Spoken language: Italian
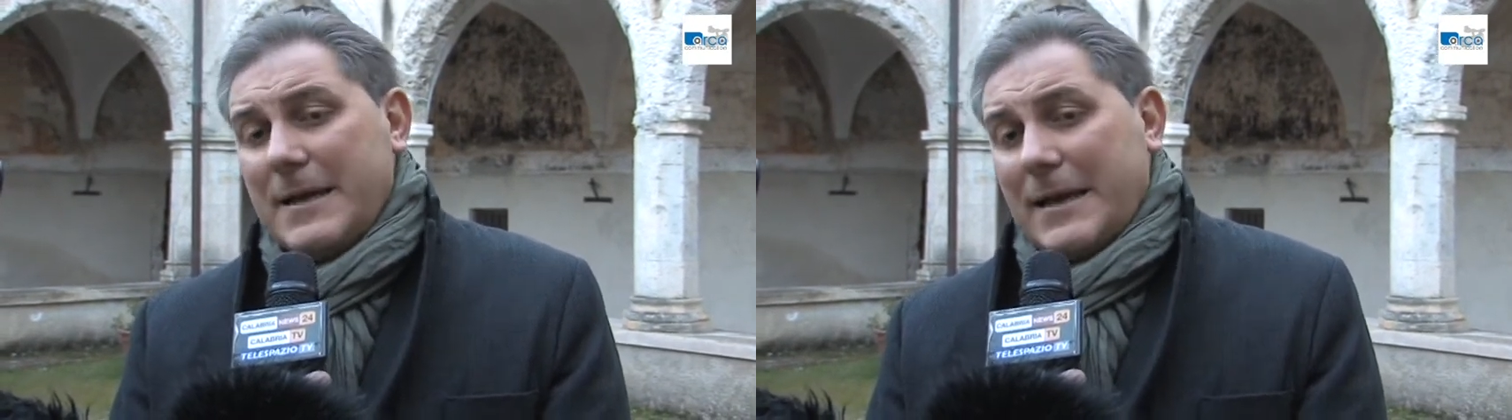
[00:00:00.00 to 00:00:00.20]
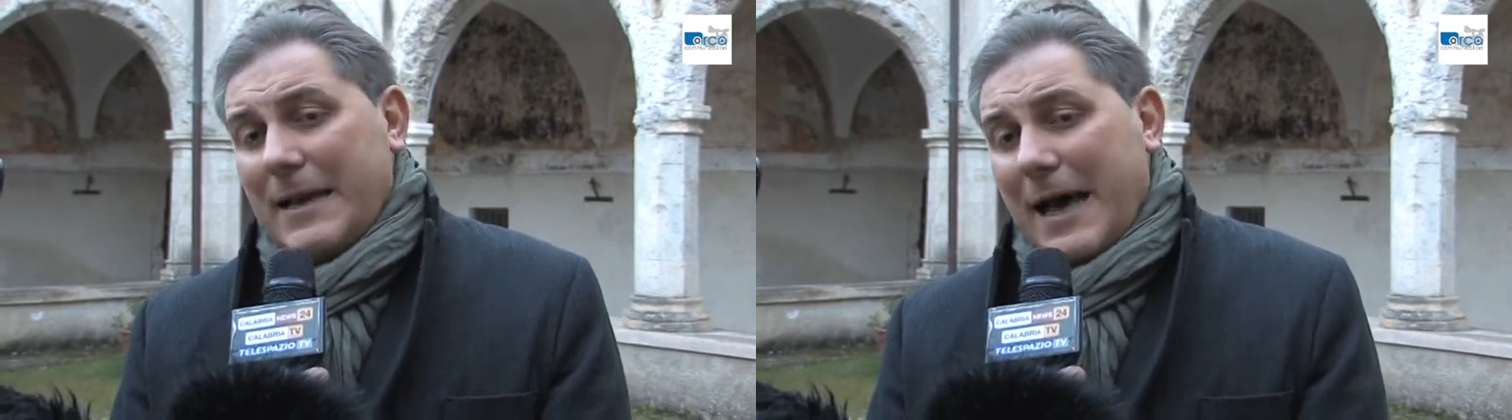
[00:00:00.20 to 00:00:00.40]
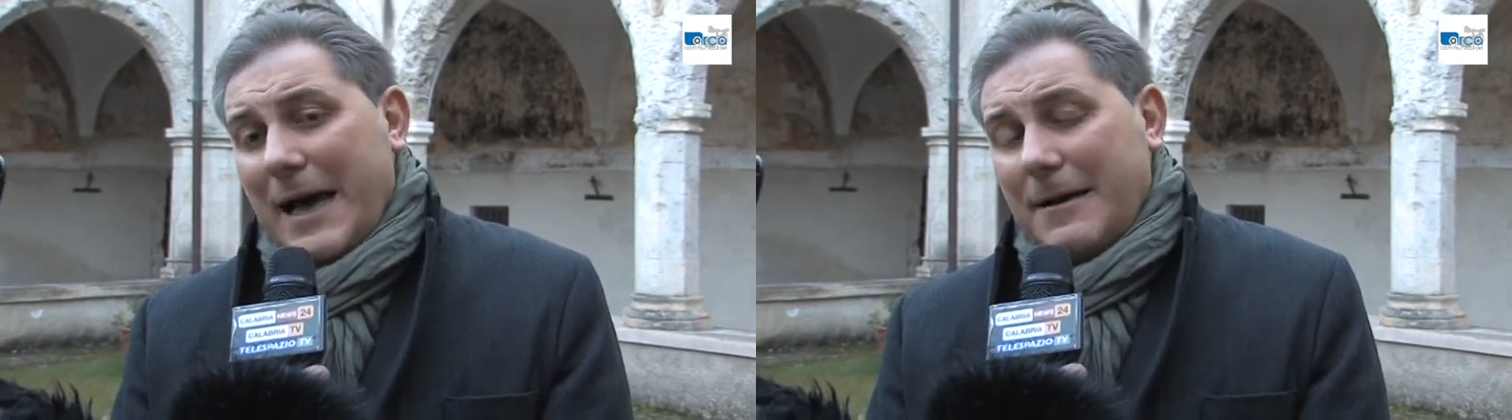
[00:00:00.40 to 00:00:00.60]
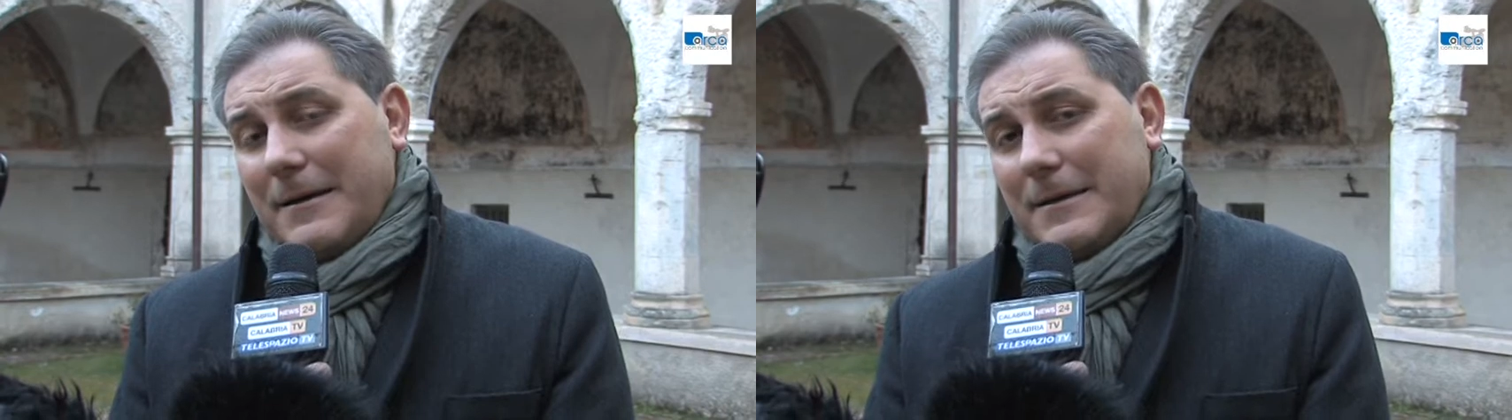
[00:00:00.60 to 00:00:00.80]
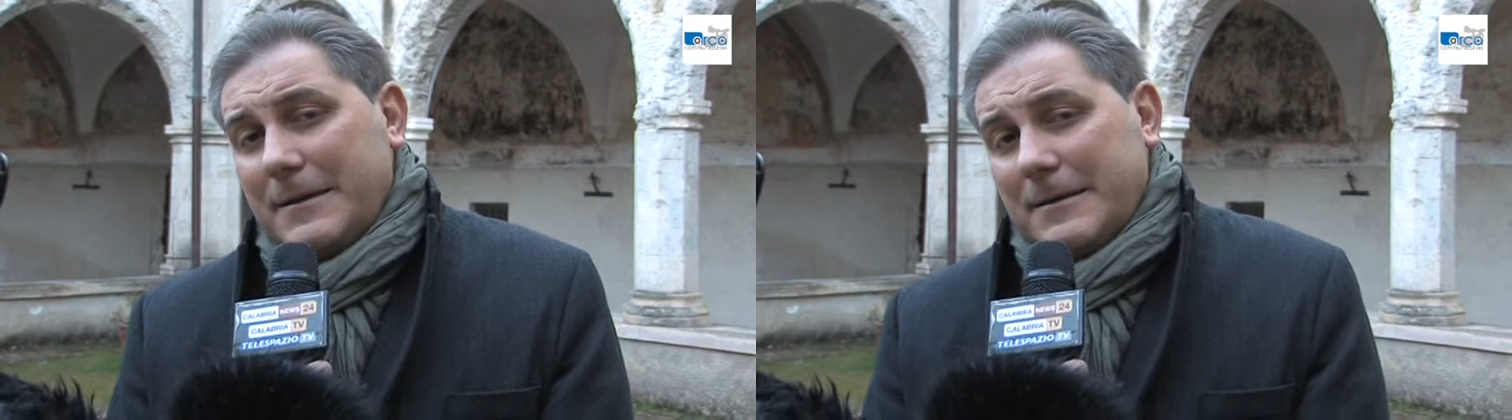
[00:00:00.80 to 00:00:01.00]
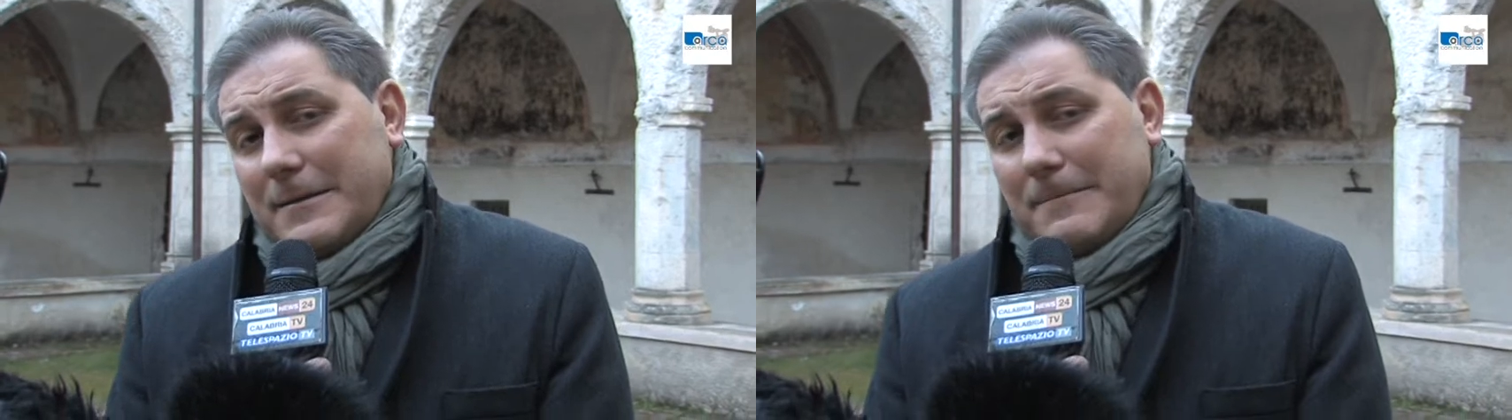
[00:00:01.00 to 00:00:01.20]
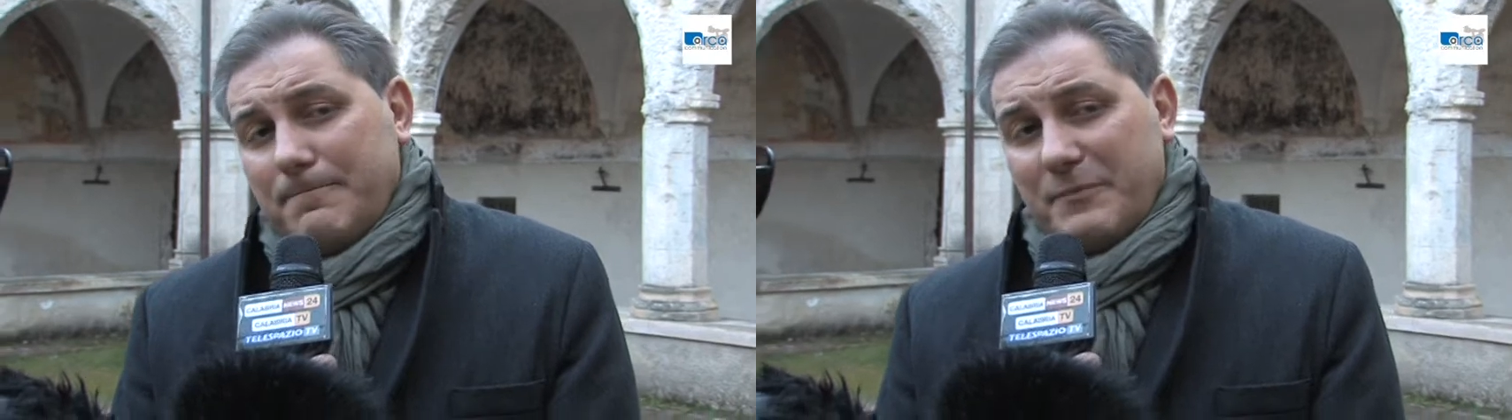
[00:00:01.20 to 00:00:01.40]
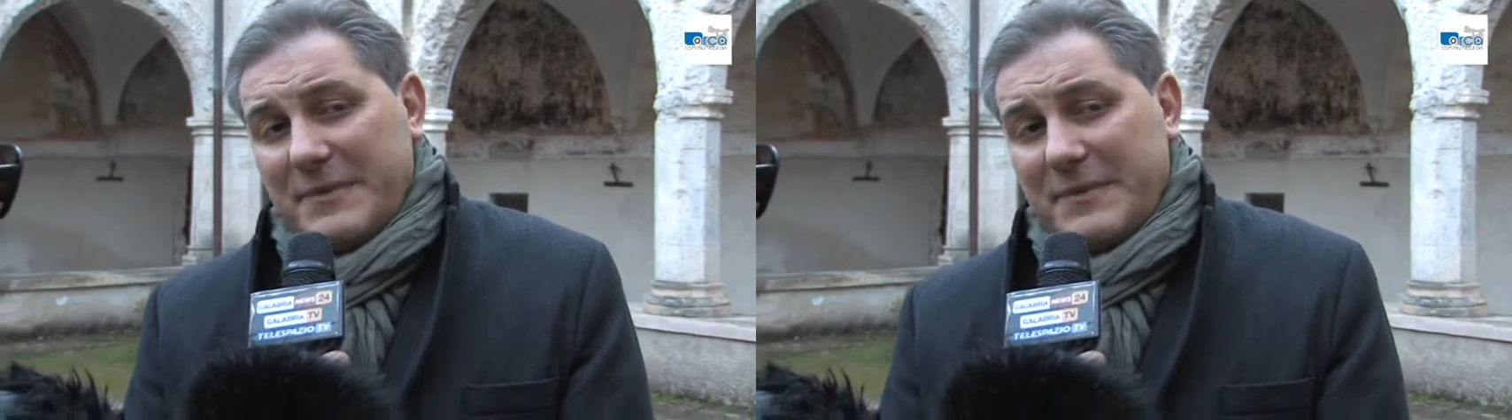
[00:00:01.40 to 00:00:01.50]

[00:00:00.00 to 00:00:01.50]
la... Eh, Ehm,